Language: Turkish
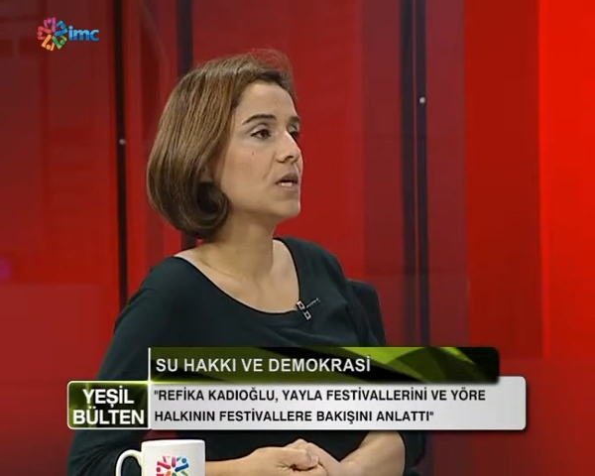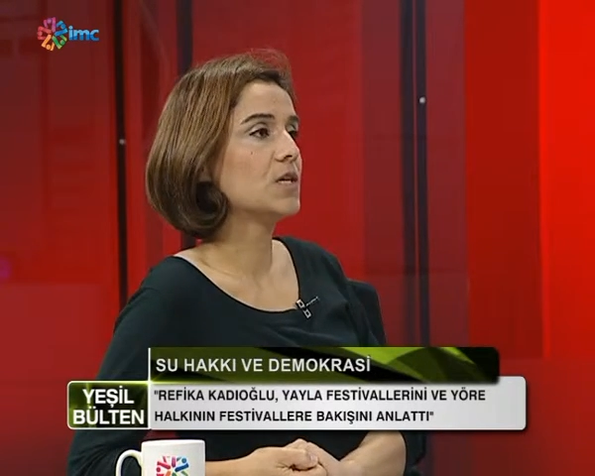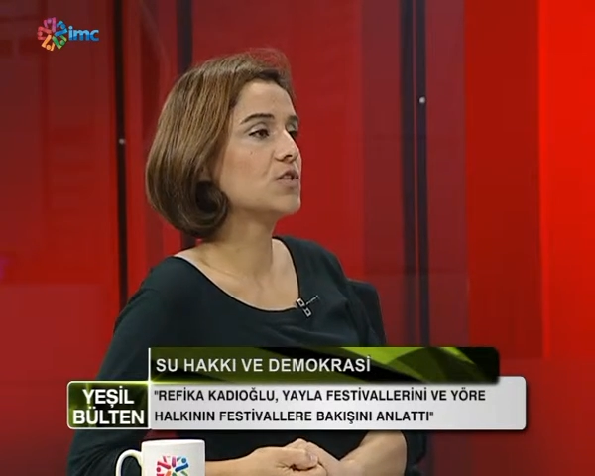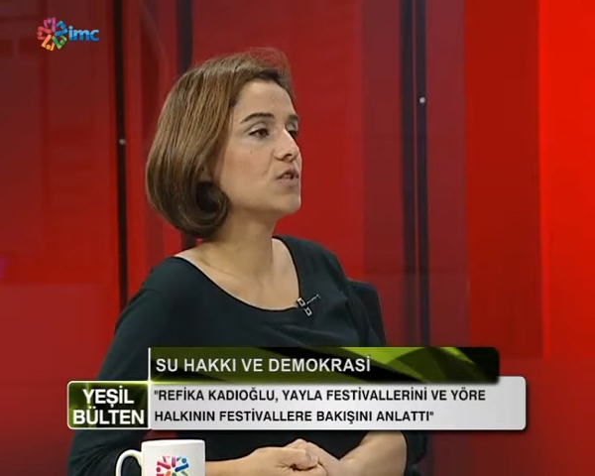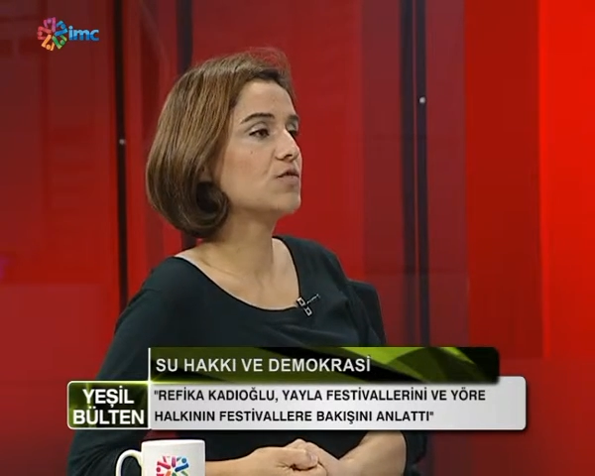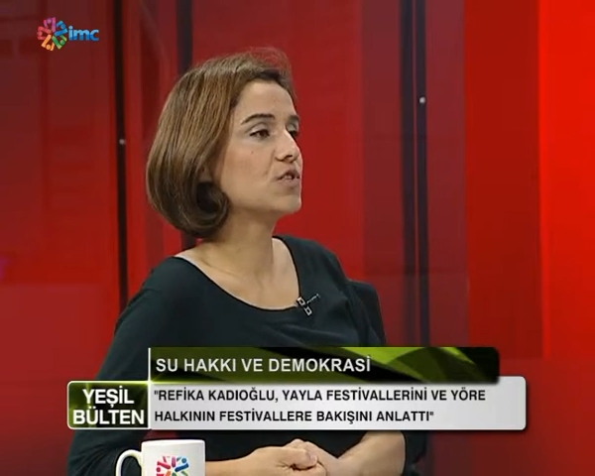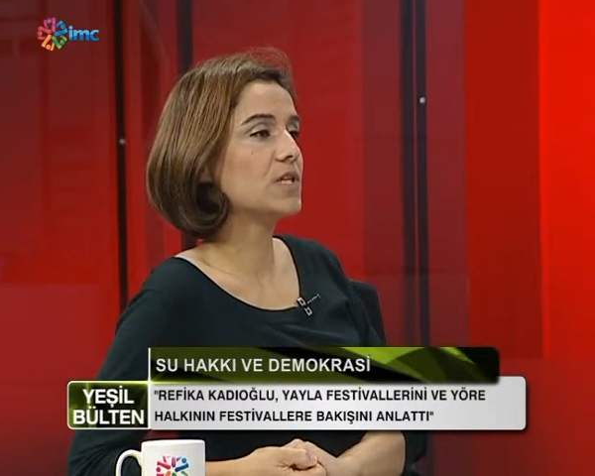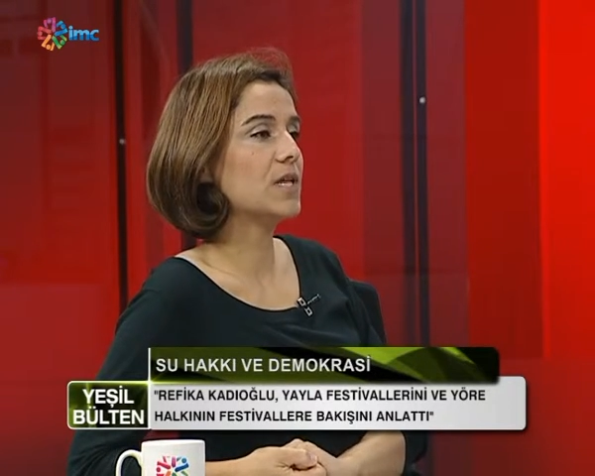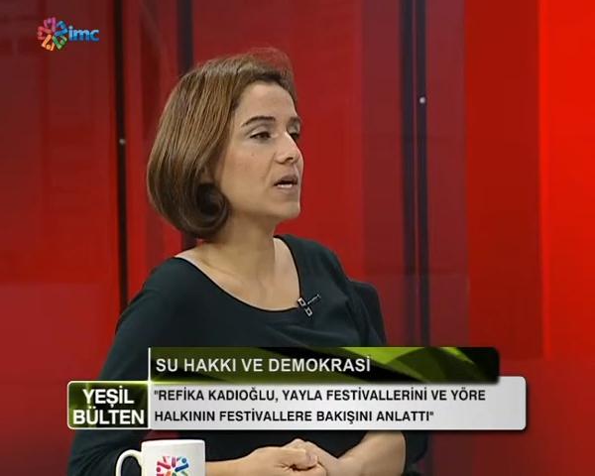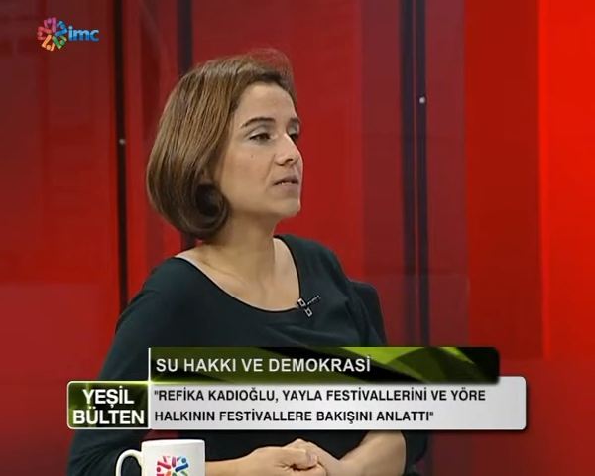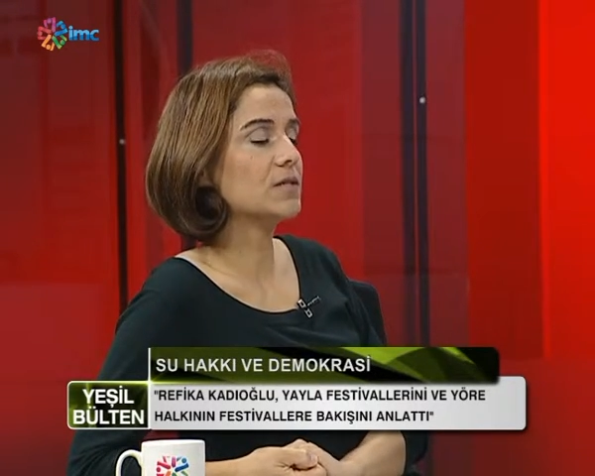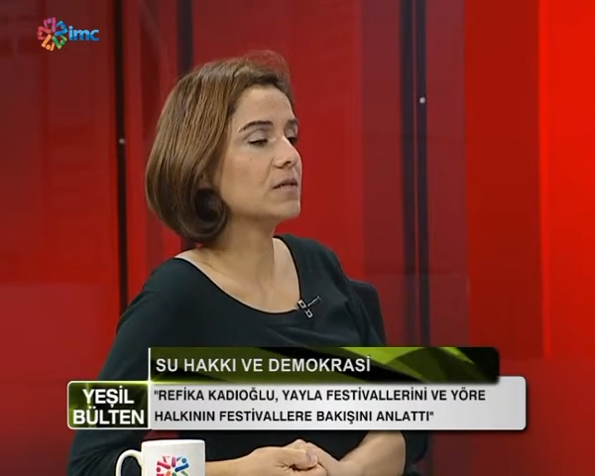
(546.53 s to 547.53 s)

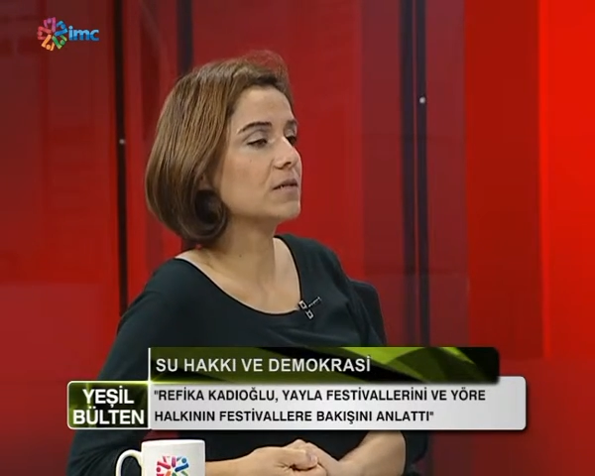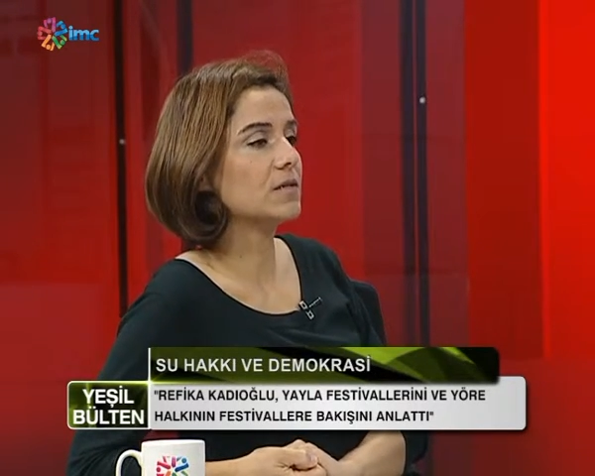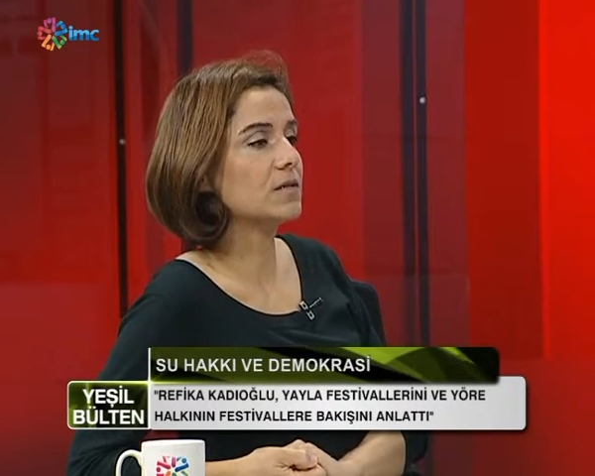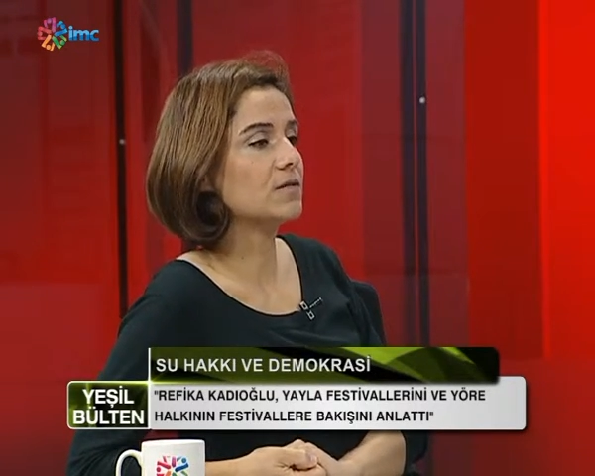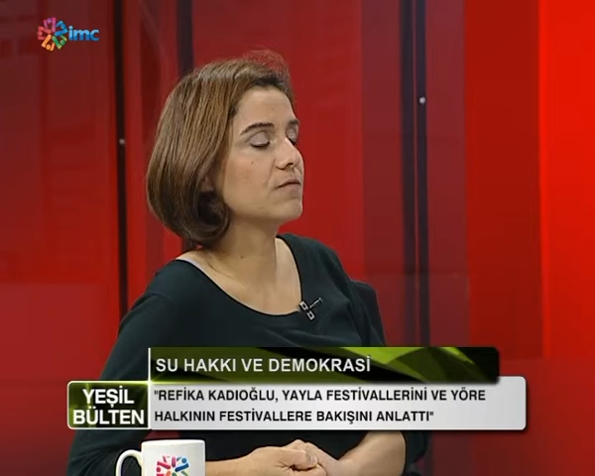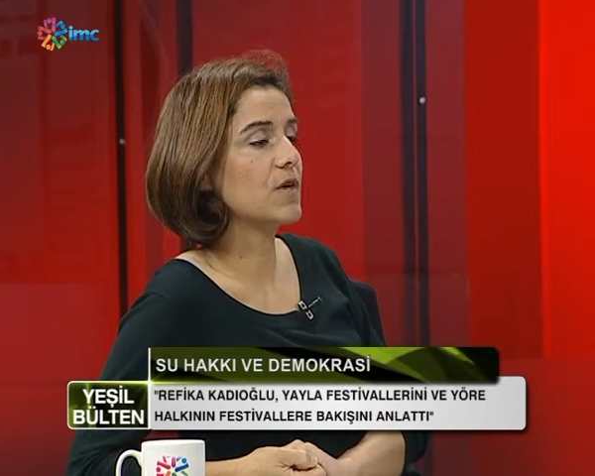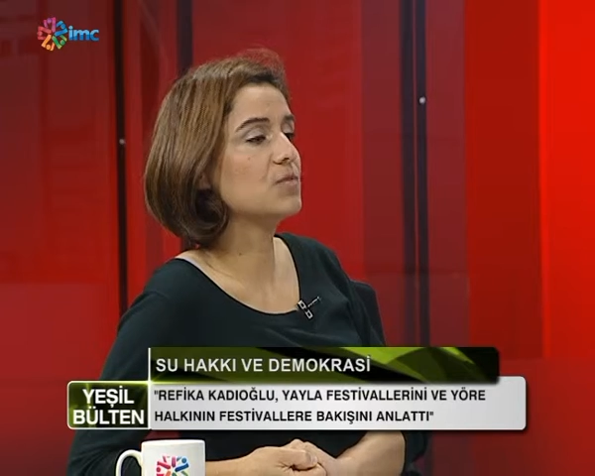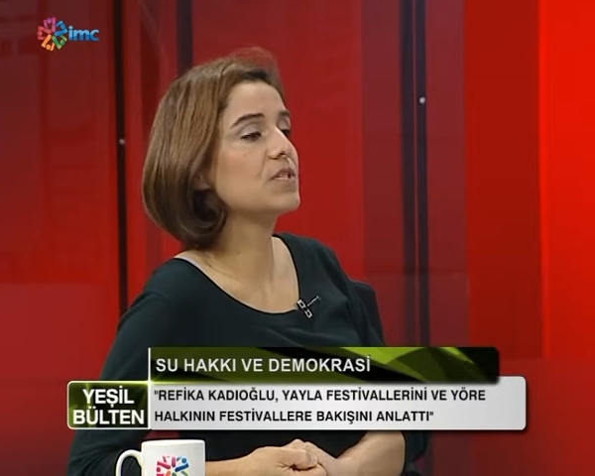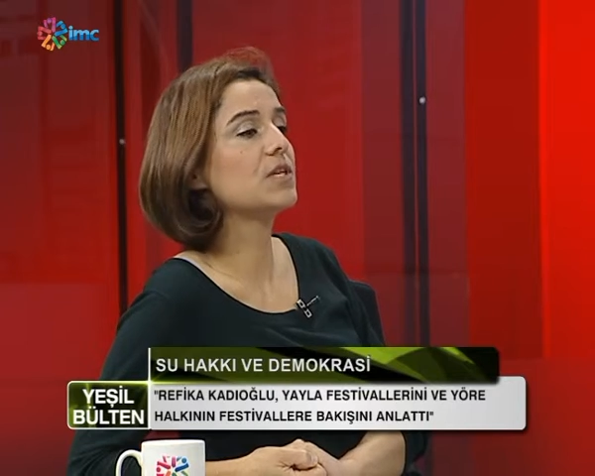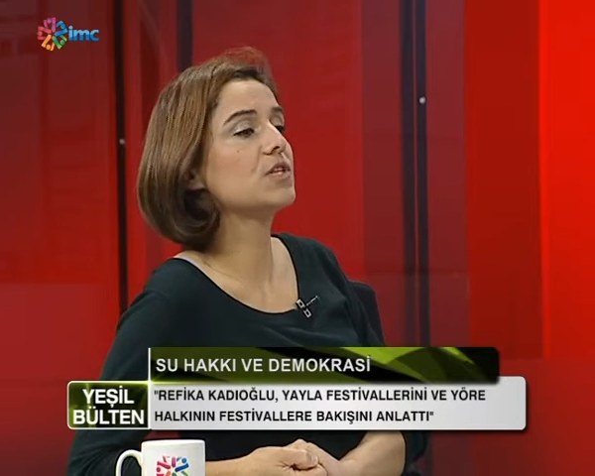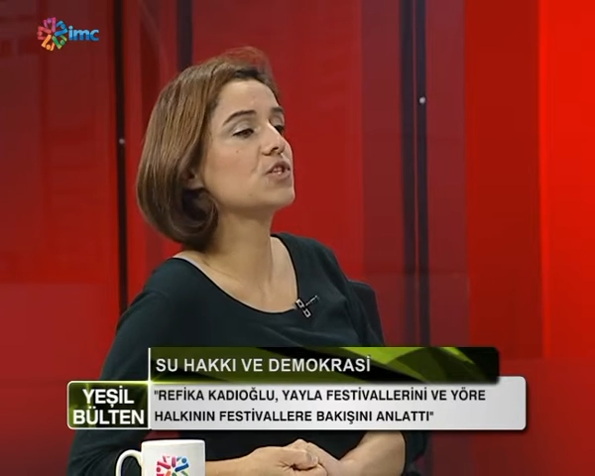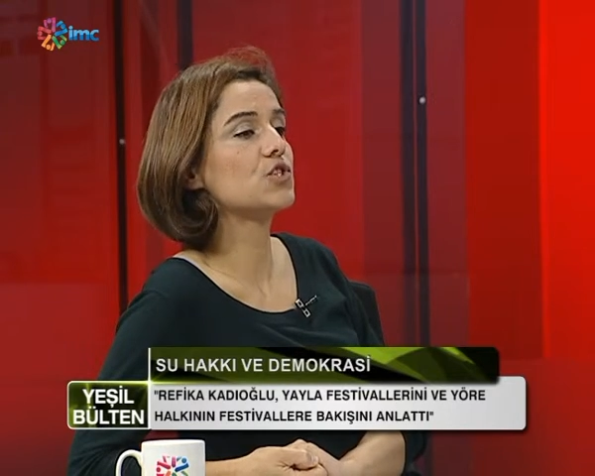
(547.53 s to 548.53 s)
çiftçiler, e,
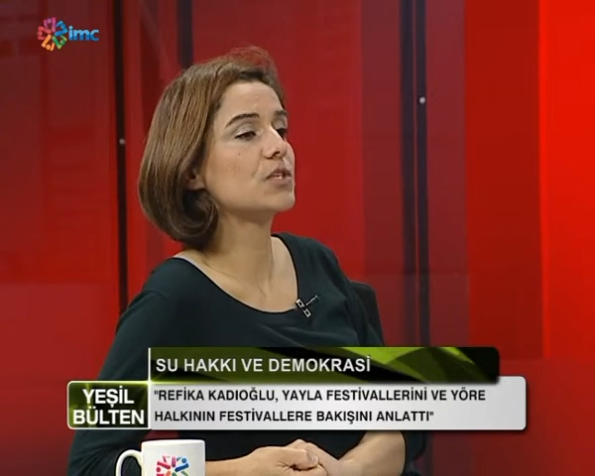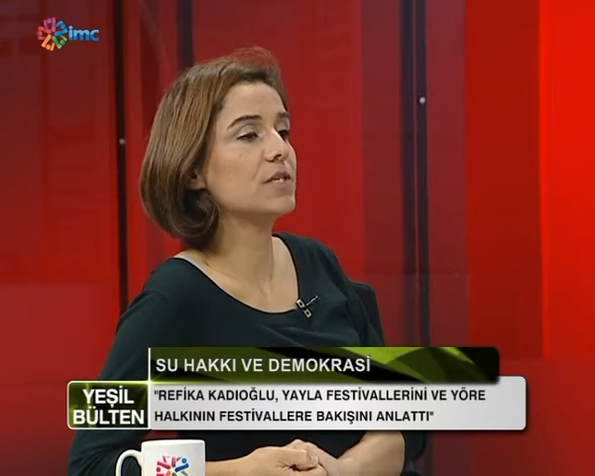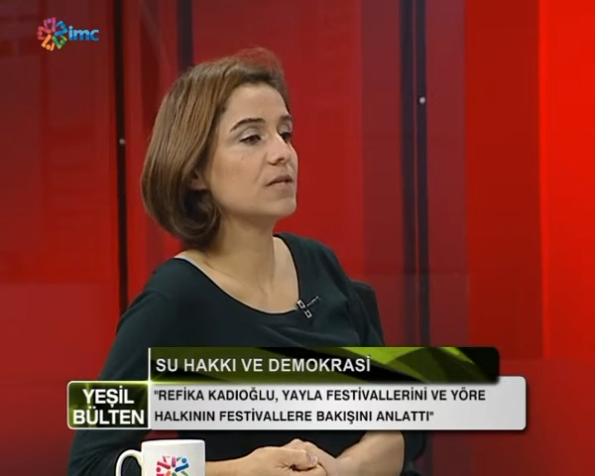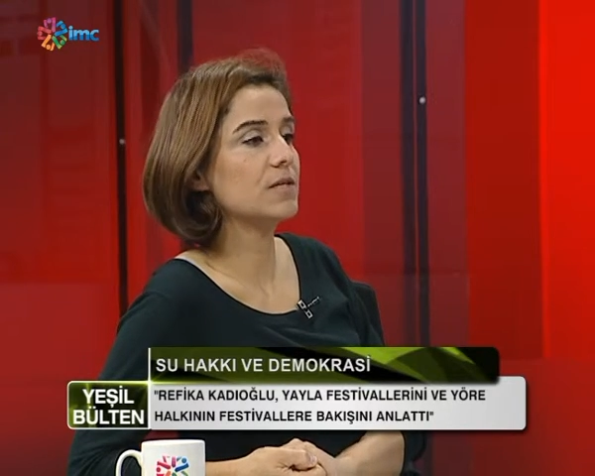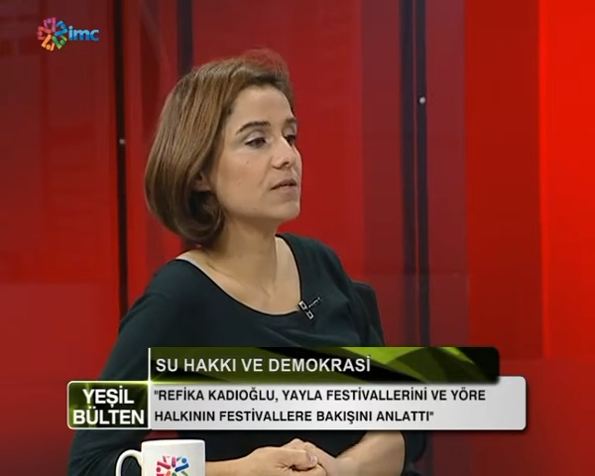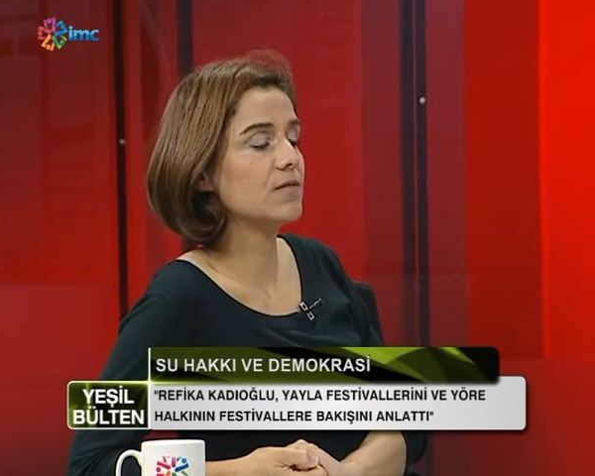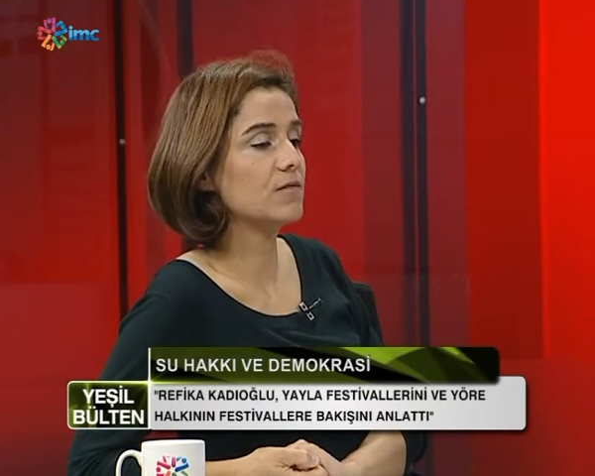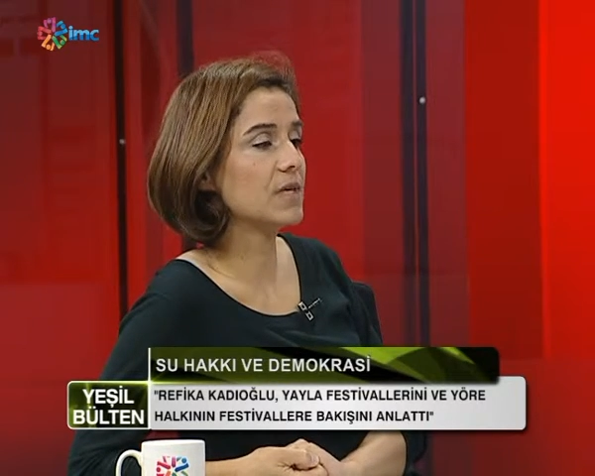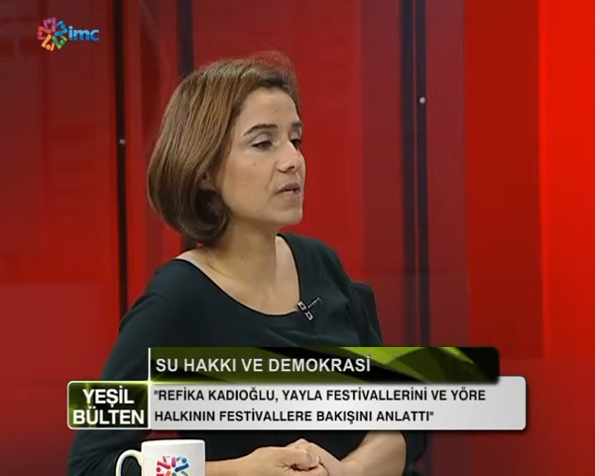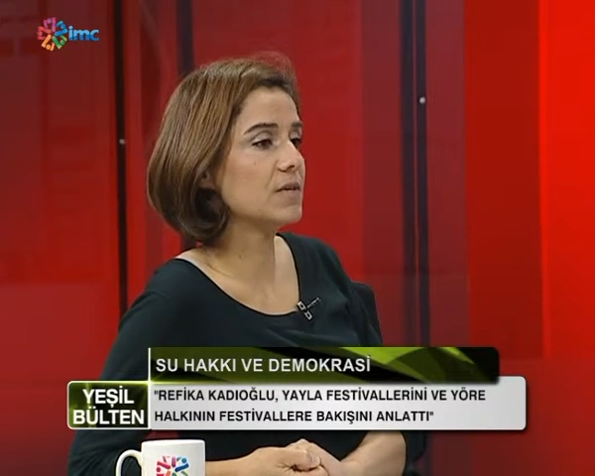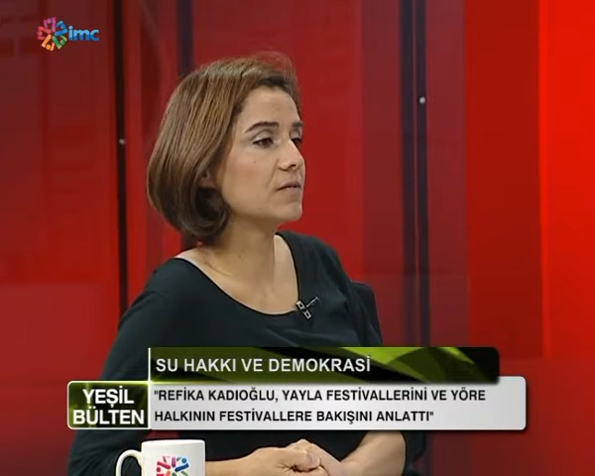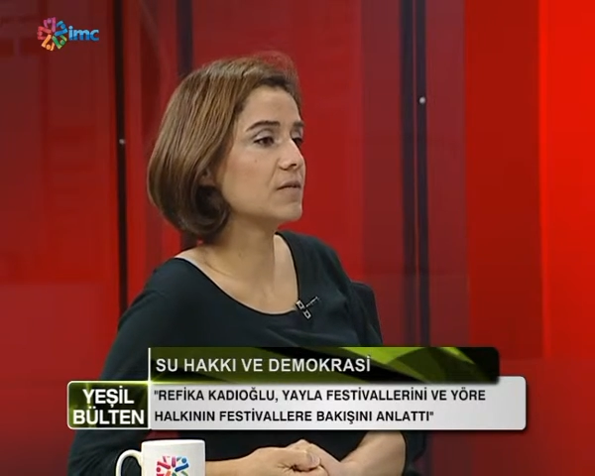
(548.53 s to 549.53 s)
fabrika işçileri
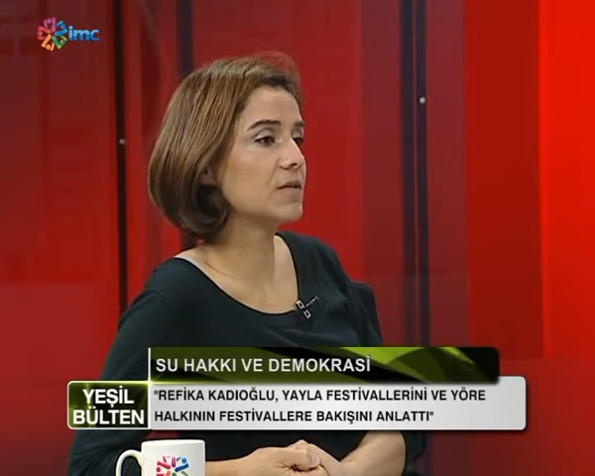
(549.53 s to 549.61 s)
ve